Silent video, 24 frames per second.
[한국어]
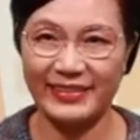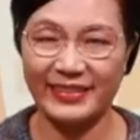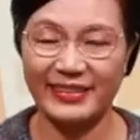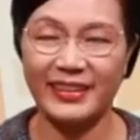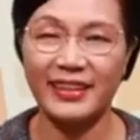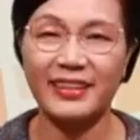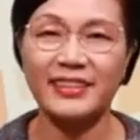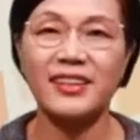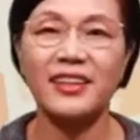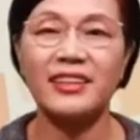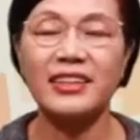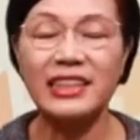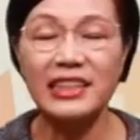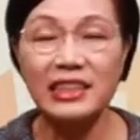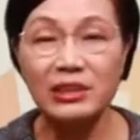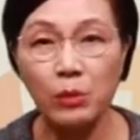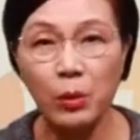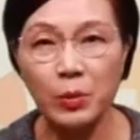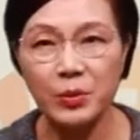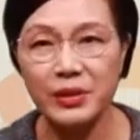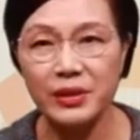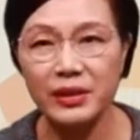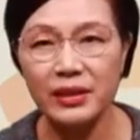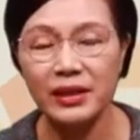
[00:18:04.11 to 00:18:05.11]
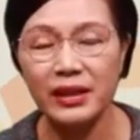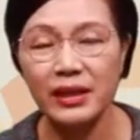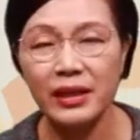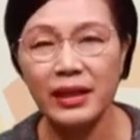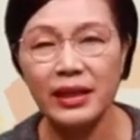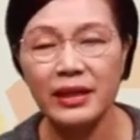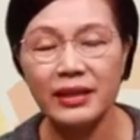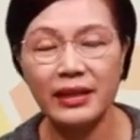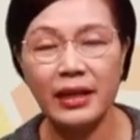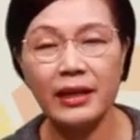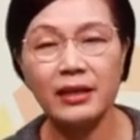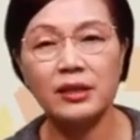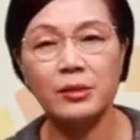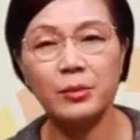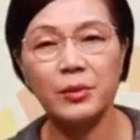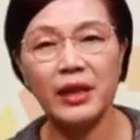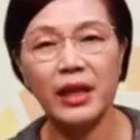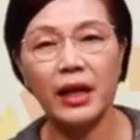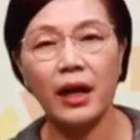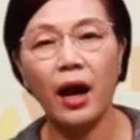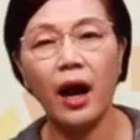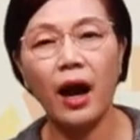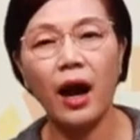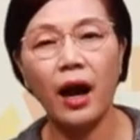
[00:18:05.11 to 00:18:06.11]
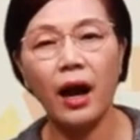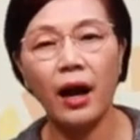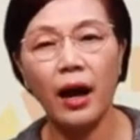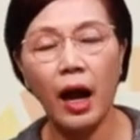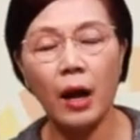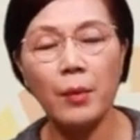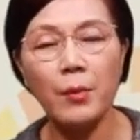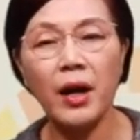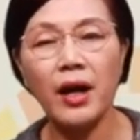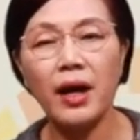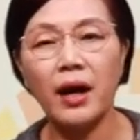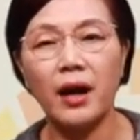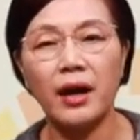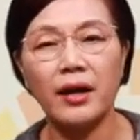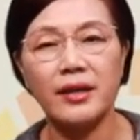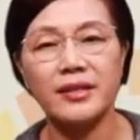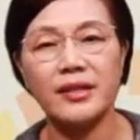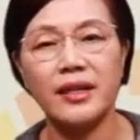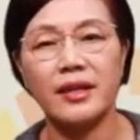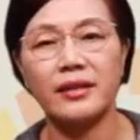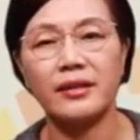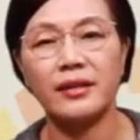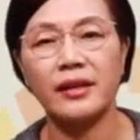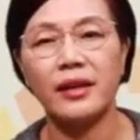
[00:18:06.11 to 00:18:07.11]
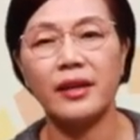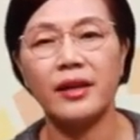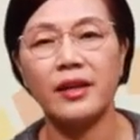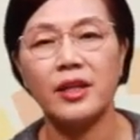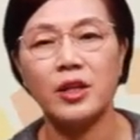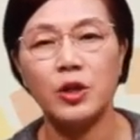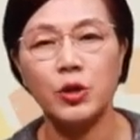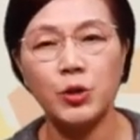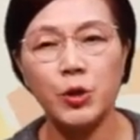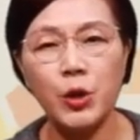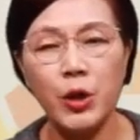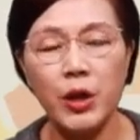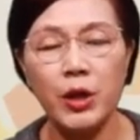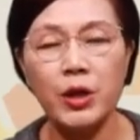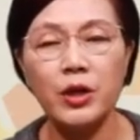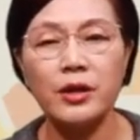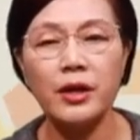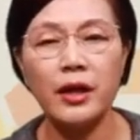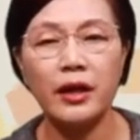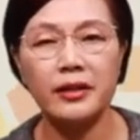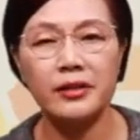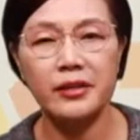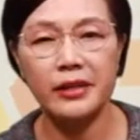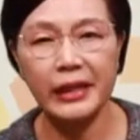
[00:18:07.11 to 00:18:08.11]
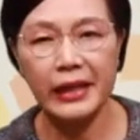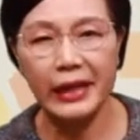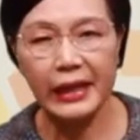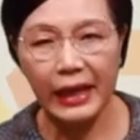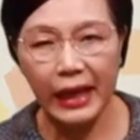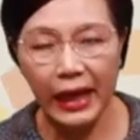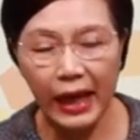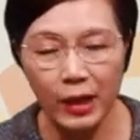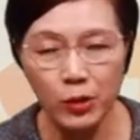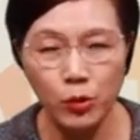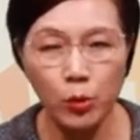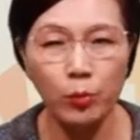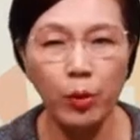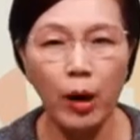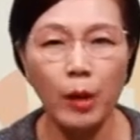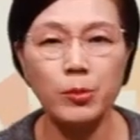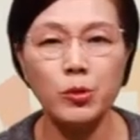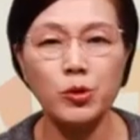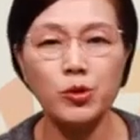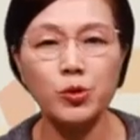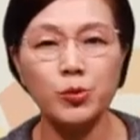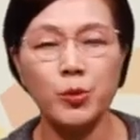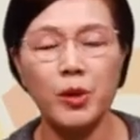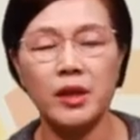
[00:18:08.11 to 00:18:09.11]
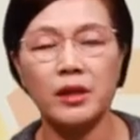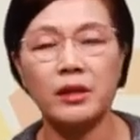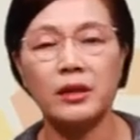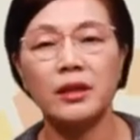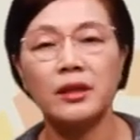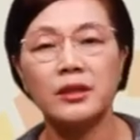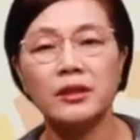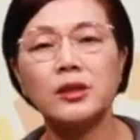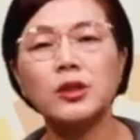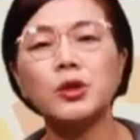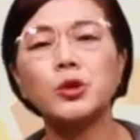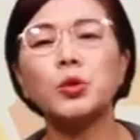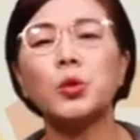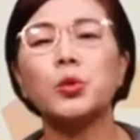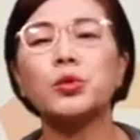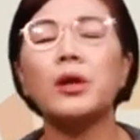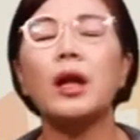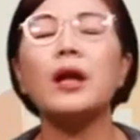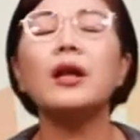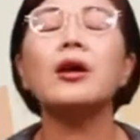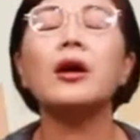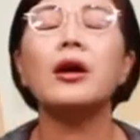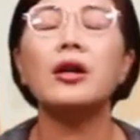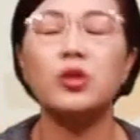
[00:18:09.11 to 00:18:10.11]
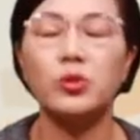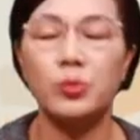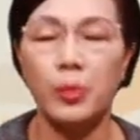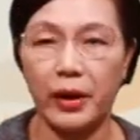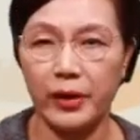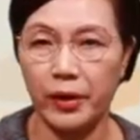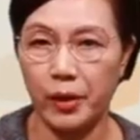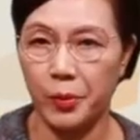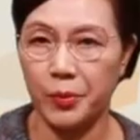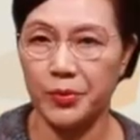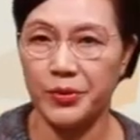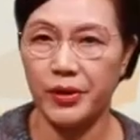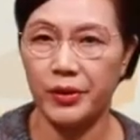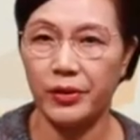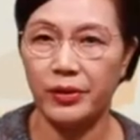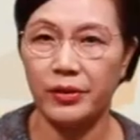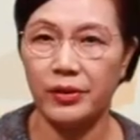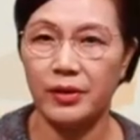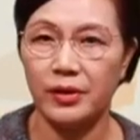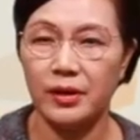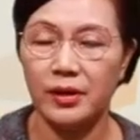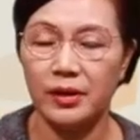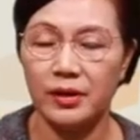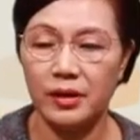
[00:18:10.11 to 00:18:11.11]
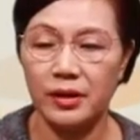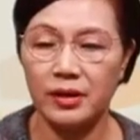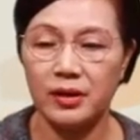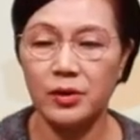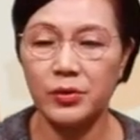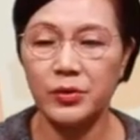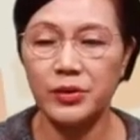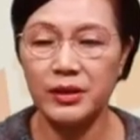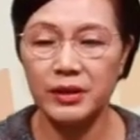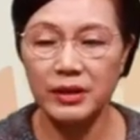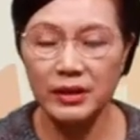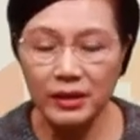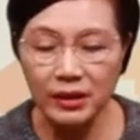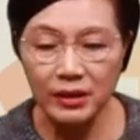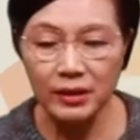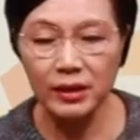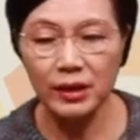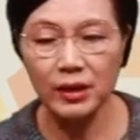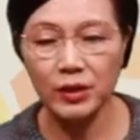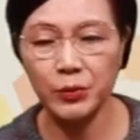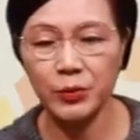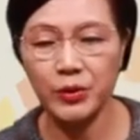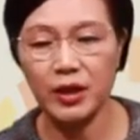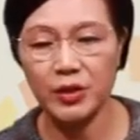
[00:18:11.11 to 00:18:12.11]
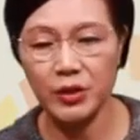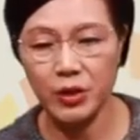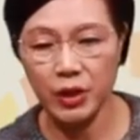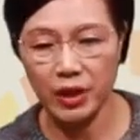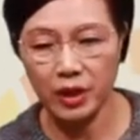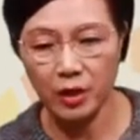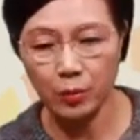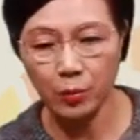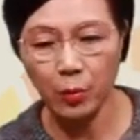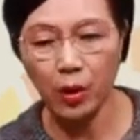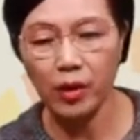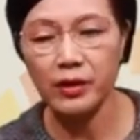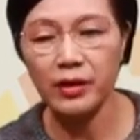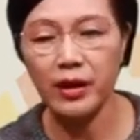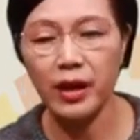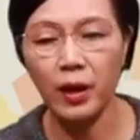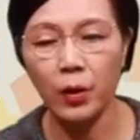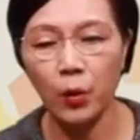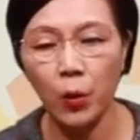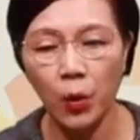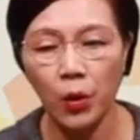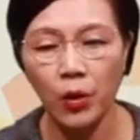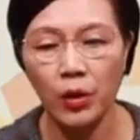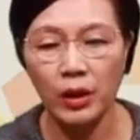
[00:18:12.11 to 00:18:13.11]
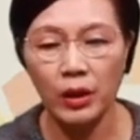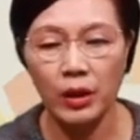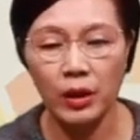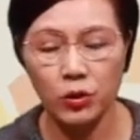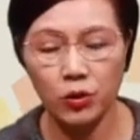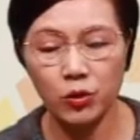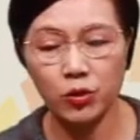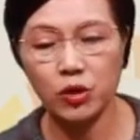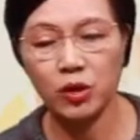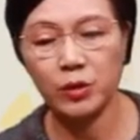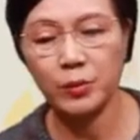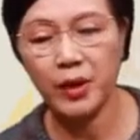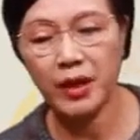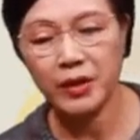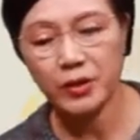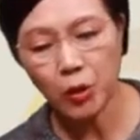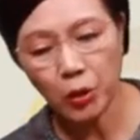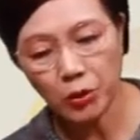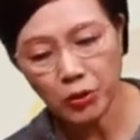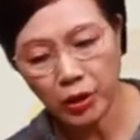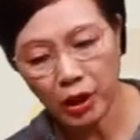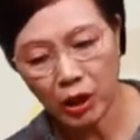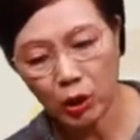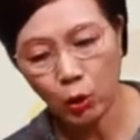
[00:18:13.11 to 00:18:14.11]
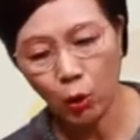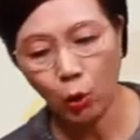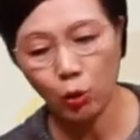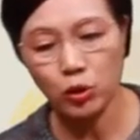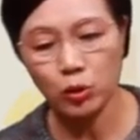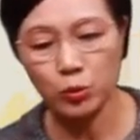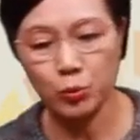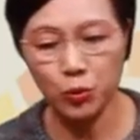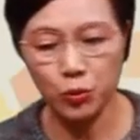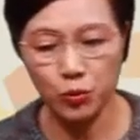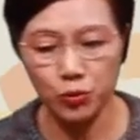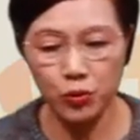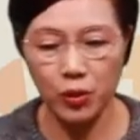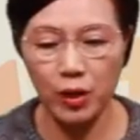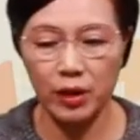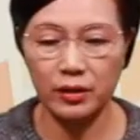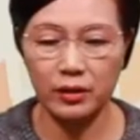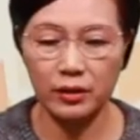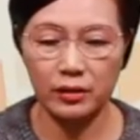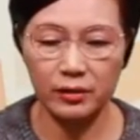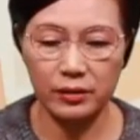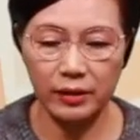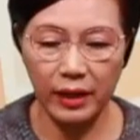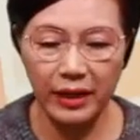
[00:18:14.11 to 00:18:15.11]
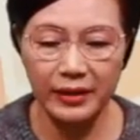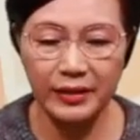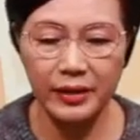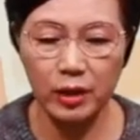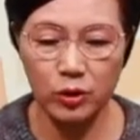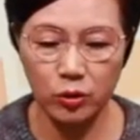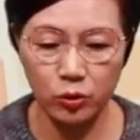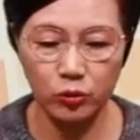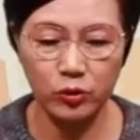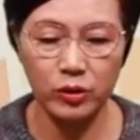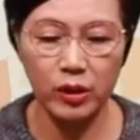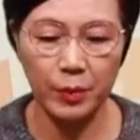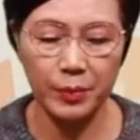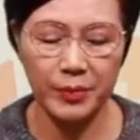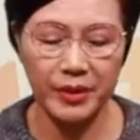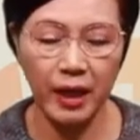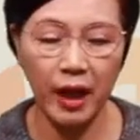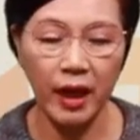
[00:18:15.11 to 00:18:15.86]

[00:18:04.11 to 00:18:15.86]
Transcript: 그래서 끊임없이 예를 들면 내가 까만 강아지한테 죄를 향해서 계속 밥을 주면 그쪽으로 딸려갈 수밖에 없어요. 그래서 늘 우리가 죄를 멀리하고 주님의 성령의 도우심을 구하는 것 굉장히 중요합니다.